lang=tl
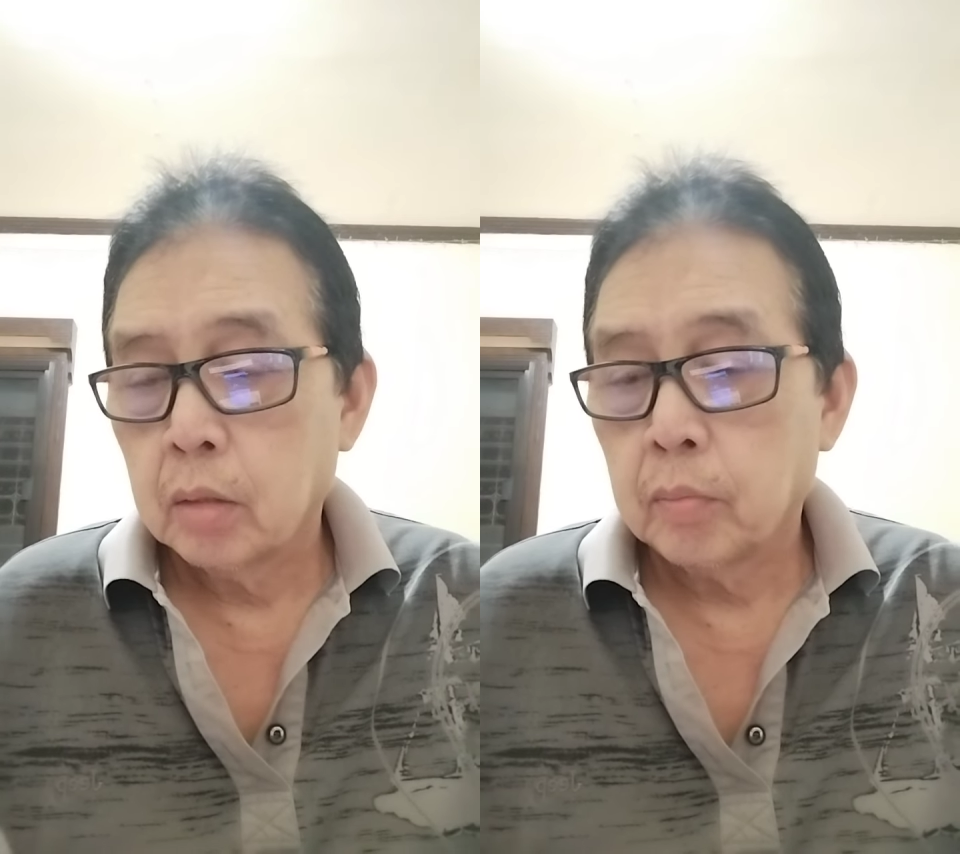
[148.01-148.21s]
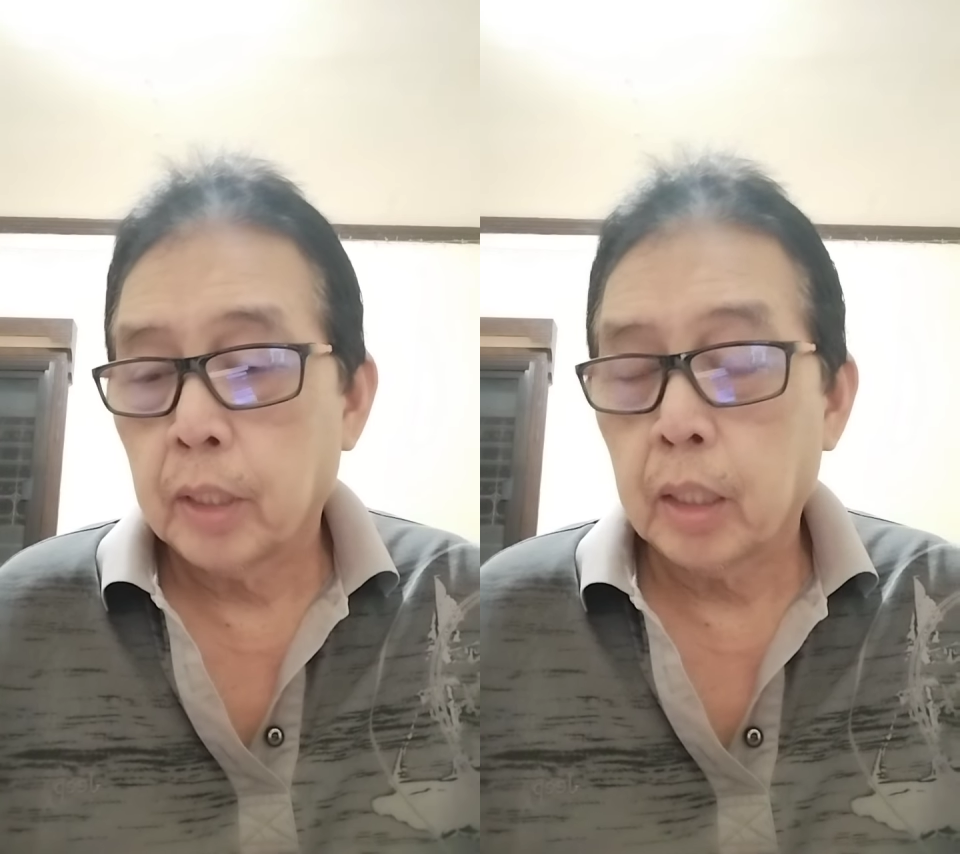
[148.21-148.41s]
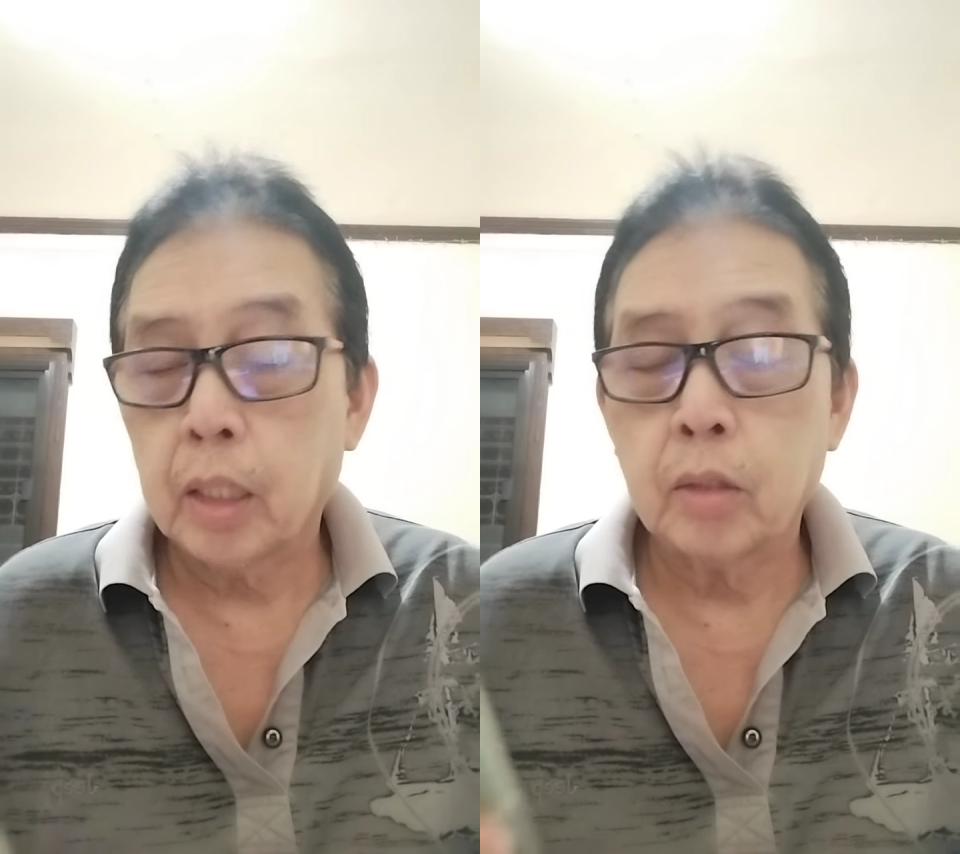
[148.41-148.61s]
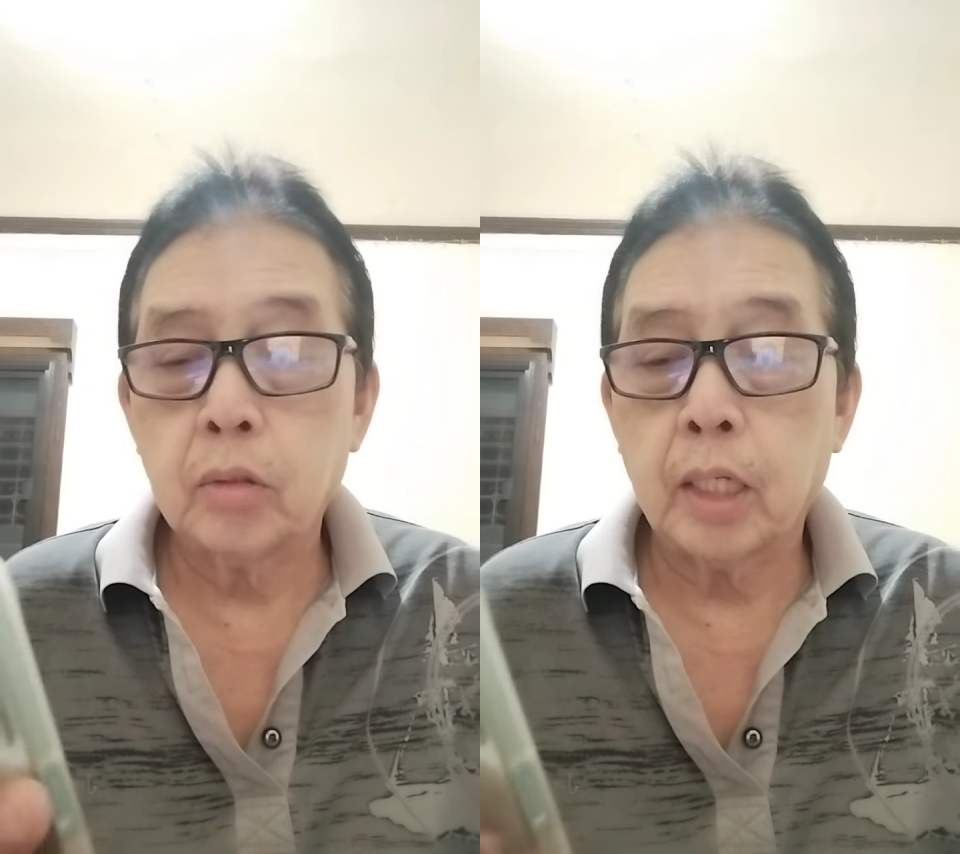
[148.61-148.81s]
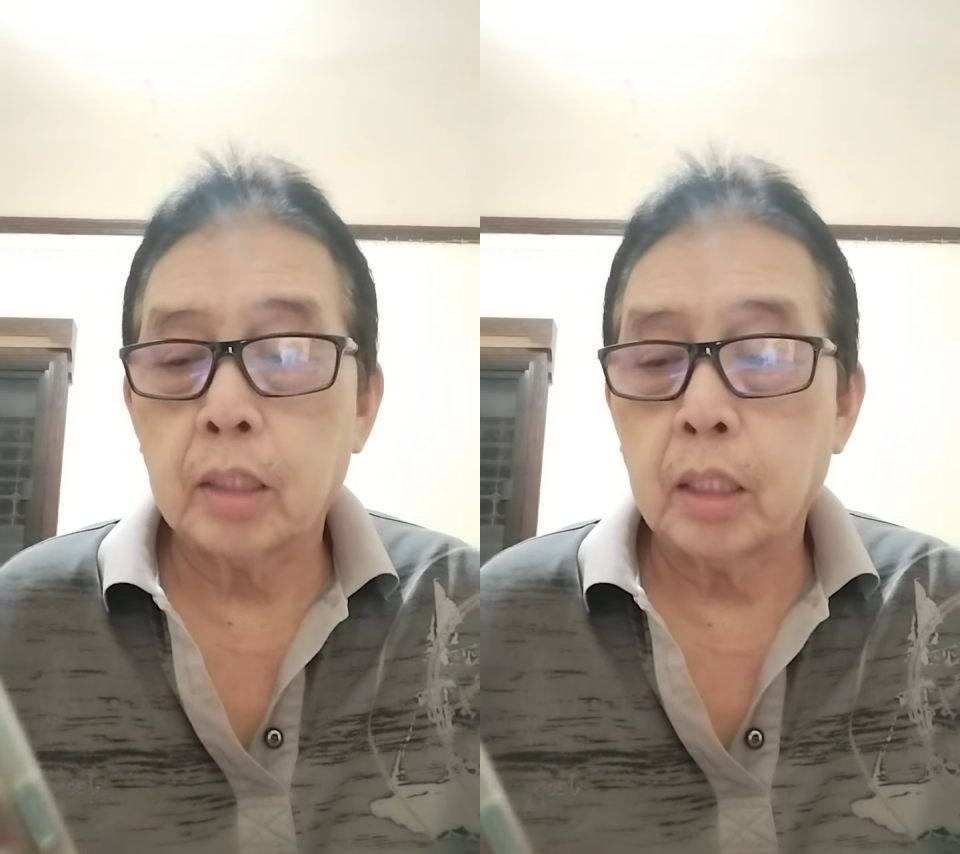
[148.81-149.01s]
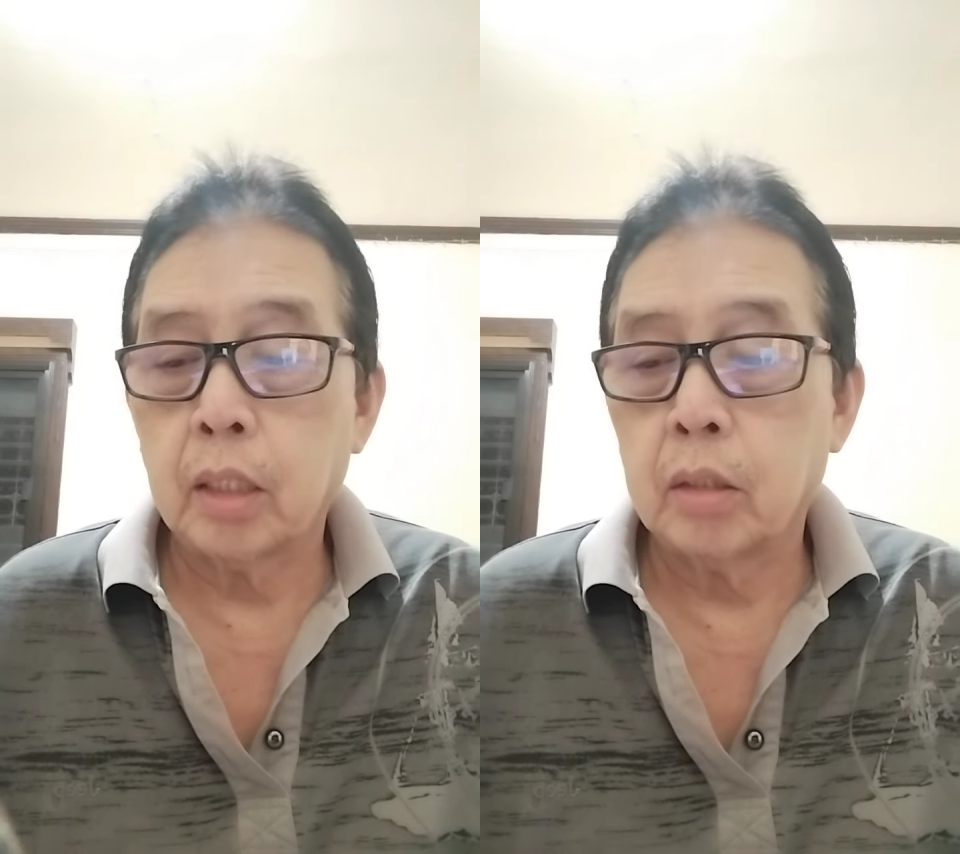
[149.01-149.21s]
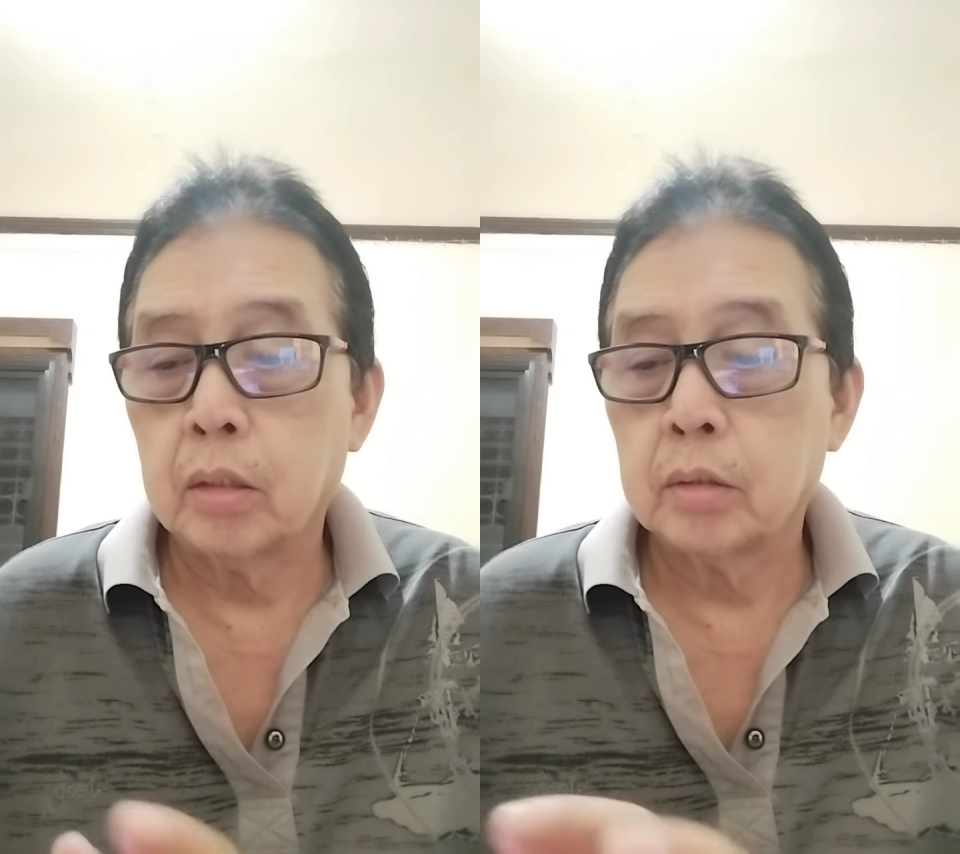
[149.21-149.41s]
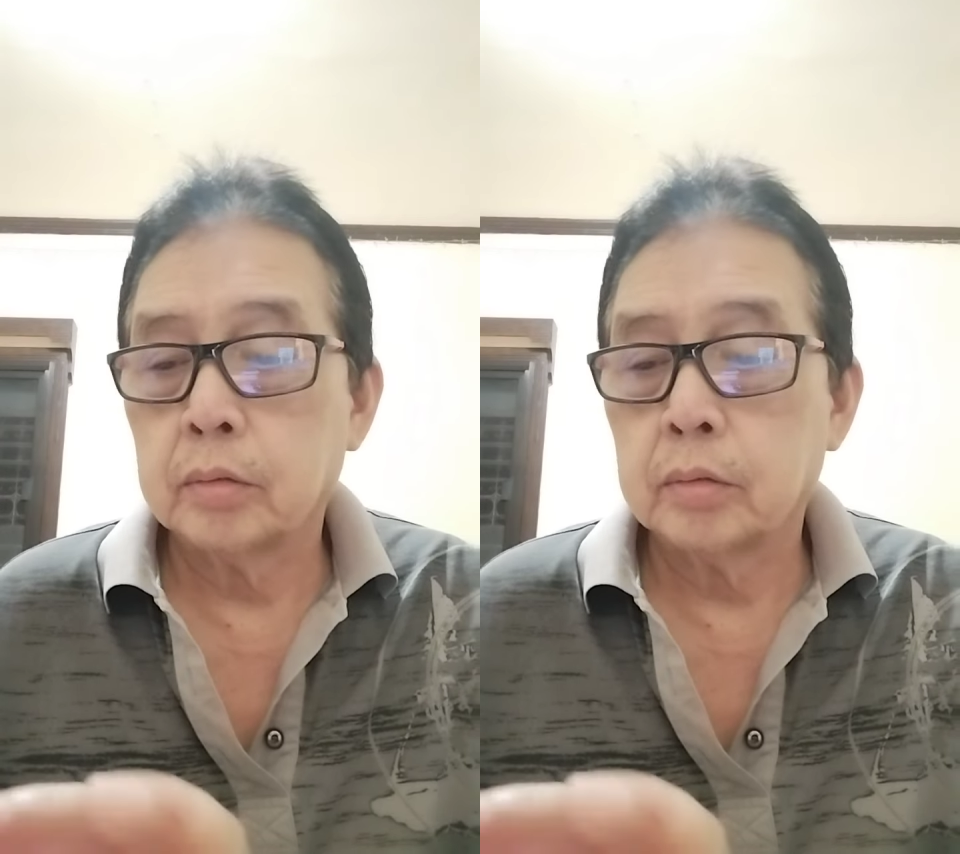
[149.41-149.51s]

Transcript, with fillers: Pakinggan ho natin. Oh.